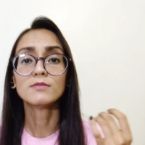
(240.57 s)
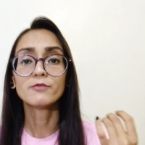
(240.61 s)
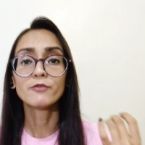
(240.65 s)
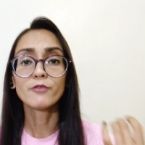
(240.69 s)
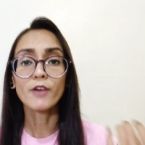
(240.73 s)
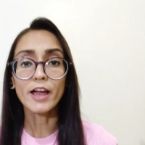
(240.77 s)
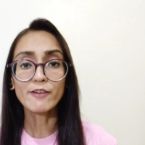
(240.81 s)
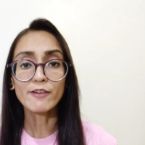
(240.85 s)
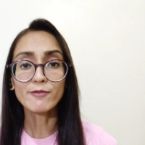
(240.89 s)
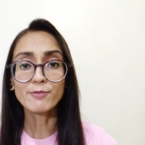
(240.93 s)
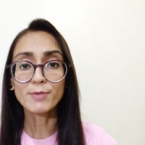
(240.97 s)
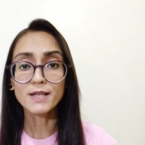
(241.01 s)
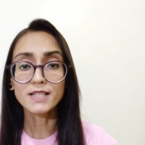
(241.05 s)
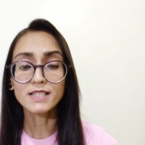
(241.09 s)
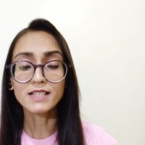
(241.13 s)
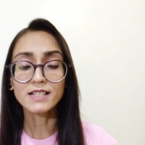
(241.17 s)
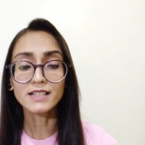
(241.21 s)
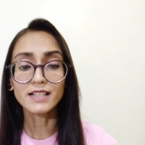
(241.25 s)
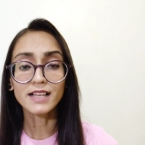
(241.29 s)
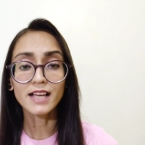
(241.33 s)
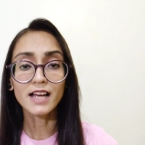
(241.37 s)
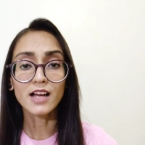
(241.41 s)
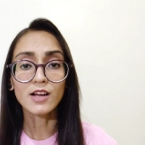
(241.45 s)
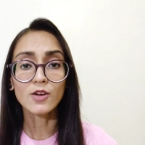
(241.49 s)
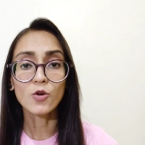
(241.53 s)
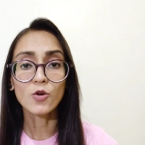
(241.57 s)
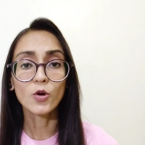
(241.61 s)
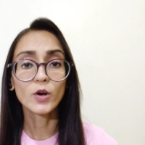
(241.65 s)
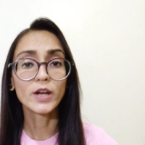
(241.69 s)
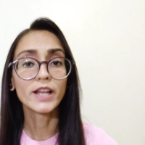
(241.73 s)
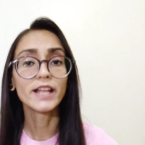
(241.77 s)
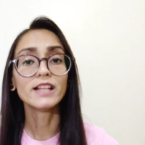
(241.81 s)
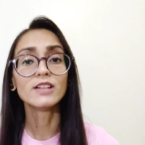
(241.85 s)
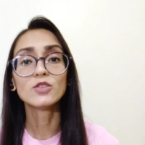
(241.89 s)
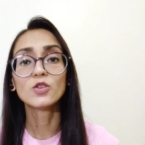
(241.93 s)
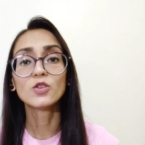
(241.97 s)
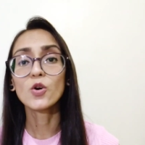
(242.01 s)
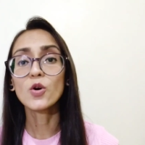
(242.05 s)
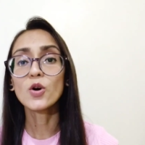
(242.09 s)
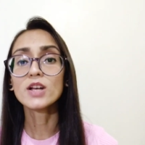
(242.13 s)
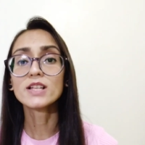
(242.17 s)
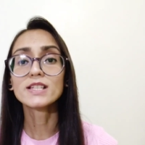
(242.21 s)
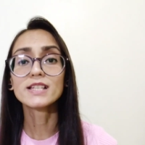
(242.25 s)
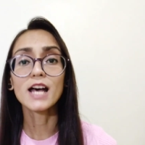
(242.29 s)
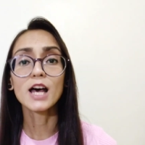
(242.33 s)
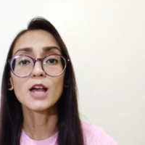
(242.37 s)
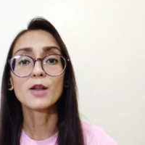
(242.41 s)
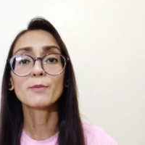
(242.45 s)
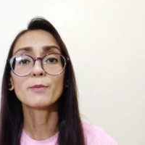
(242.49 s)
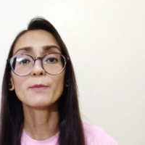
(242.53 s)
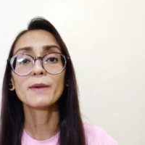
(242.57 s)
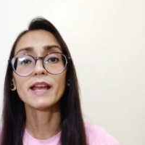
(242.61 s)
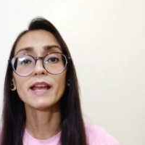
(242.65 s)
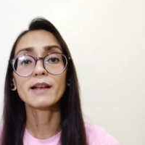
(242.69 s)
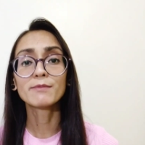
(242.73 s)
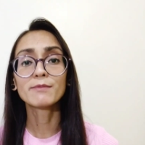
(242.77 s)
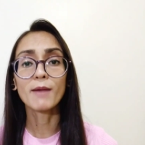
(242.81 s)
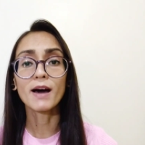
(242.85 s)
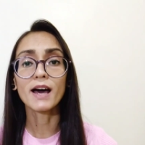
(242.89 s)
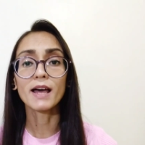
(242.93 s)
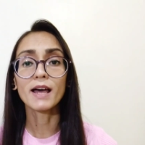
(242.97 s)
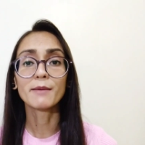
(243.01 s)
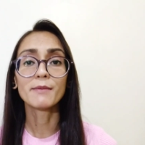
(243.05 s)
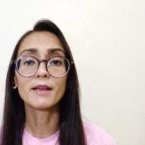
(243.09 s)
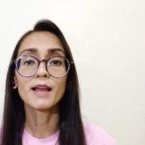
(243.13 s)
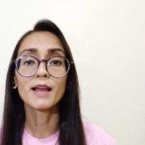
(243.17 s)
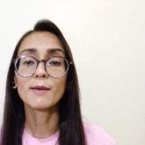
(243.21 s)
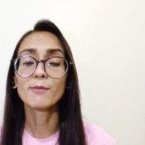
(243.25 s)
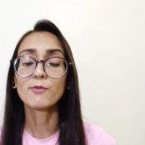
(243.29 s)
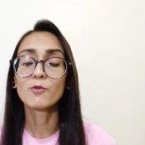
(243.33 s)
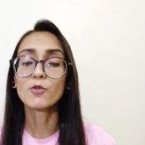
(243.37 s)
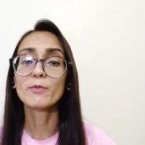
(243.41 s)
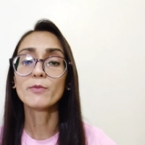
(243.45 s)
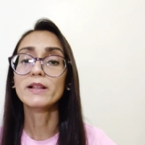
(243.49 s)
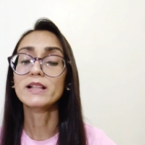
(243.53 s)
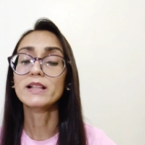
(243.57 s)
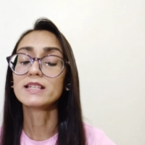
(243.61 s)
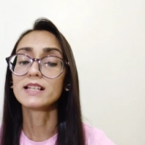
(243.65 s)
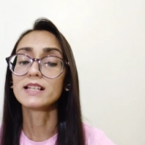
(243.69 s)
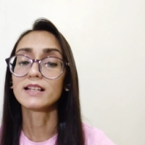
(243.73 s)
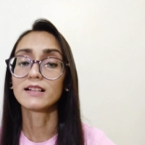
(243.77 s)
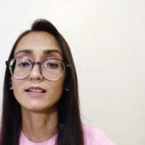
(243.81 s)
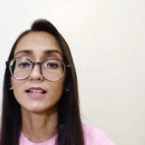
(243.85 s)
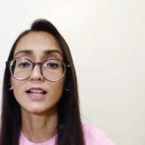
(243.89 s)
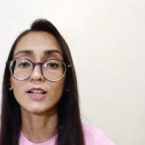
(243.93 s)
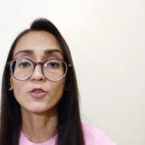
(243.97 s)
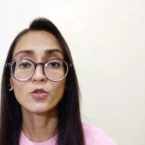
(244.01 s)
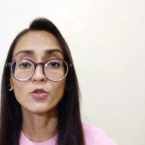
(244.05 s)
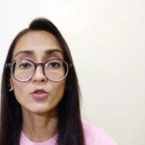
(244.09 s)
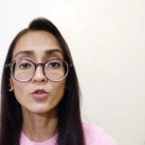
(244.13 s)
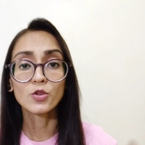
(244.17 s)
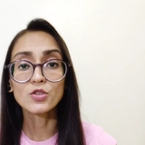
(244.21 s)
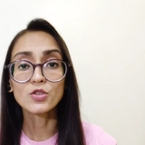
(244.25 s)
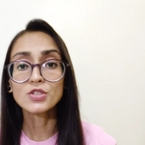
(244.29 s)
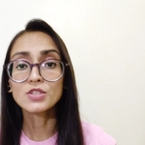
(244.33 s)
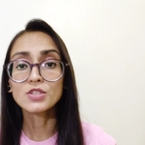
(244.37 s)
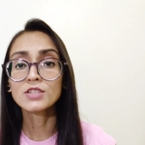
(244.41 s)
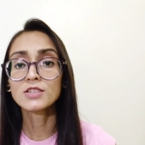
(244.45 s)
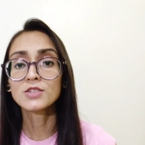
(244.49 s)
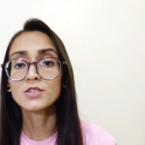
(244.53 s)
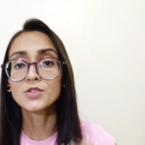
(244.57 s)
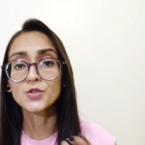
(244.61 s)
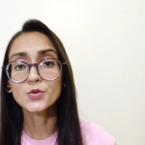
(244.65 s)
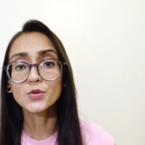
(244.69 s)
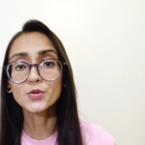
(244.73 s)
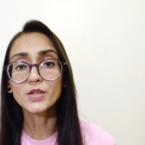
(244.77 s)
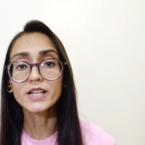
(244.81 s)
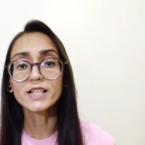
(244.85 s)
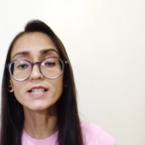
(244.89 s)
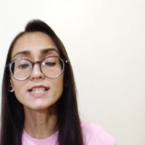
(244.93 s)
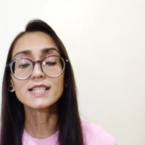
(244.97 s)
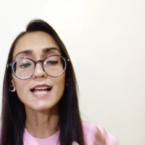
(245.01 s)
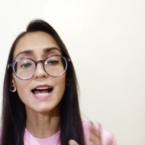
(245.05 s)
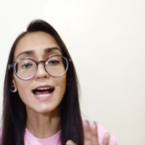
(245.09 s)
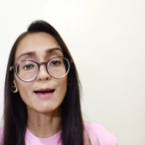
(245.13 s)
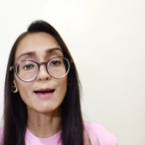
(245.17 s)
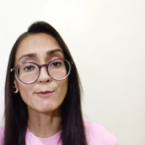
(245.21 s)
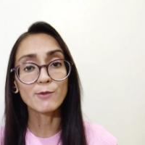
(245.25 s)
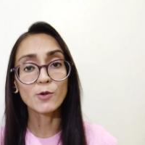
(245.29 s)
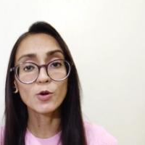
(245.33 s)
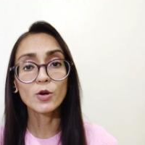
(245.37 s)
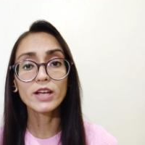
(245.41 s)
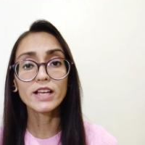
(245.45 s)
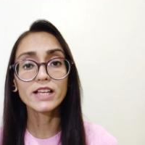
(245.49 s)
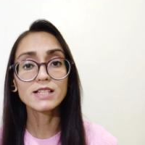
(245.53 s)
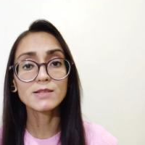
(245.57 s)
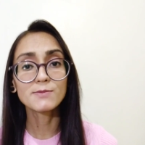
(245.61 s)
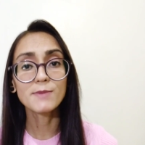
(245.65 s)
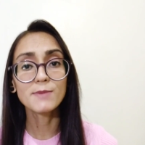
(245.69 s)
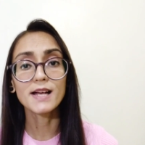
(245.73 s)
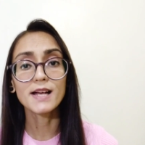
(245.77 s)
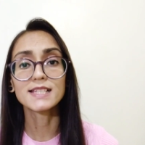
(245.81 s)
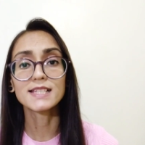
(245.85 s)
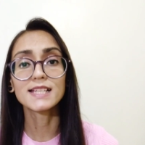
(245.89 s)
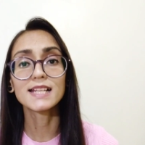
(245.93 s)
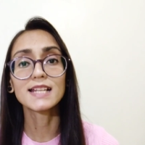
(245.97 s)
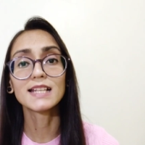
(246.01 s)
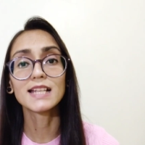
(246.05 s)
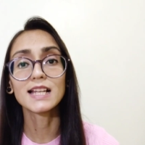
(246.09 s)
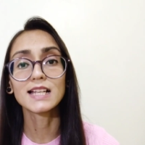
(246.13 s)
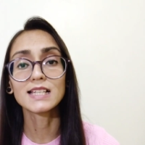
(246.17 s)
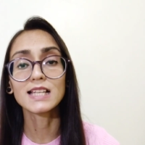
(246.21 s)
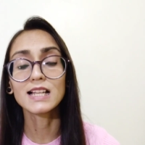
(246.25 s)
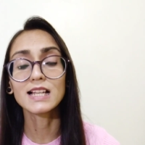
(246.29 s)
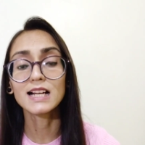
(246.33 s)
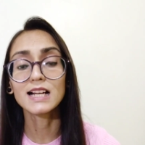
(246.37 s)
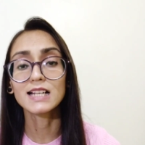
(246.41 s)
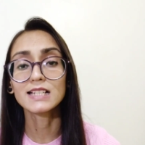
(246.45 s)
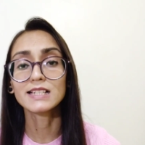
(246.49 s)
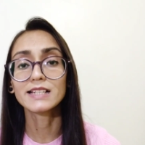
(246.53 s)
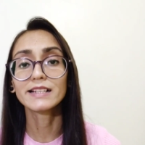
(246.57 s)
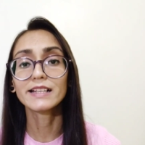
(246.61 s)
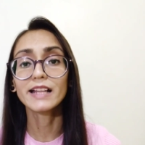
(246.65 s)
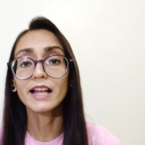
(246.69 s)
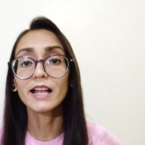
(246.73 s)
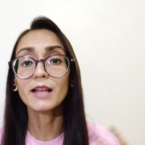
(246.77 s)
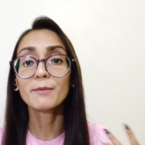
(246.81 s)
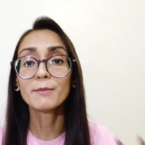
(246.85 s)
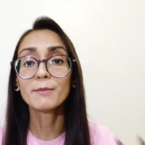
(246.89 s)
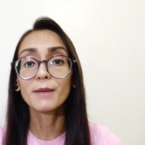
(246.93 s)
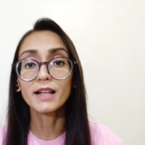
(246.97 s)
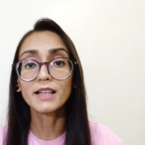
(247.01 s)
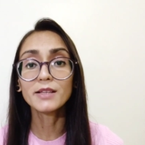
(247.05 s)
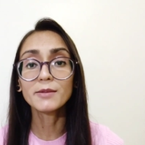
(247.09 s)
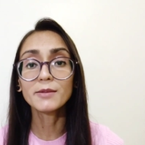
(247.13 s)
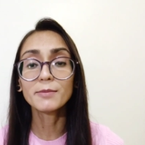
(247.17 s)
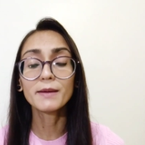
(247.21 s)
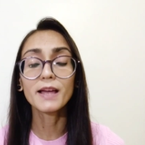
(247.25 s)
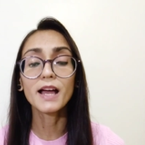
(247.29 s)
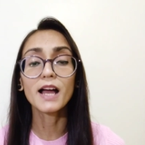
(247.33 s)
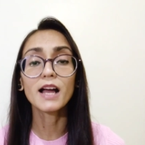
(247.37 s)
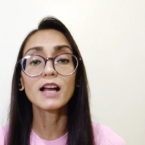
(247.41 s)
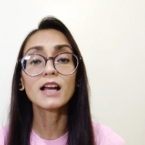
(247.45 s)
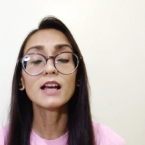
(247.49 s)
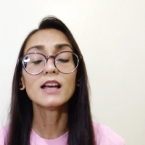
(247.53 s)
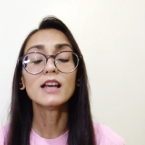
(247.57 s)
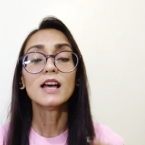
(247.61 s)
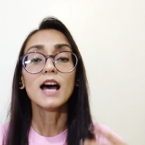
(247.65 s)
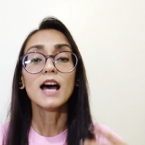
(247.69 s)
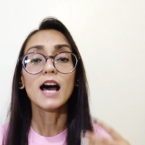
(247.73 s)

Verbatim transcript: फाइव परसेंट के अकॉर्डिंग दो हजार रुपए एक बार में आपको मिल सकते है तो दो स्टूडेंट्स आप लोग इस बात से अंदाजा लगा सकते हैं कि मंथ में आप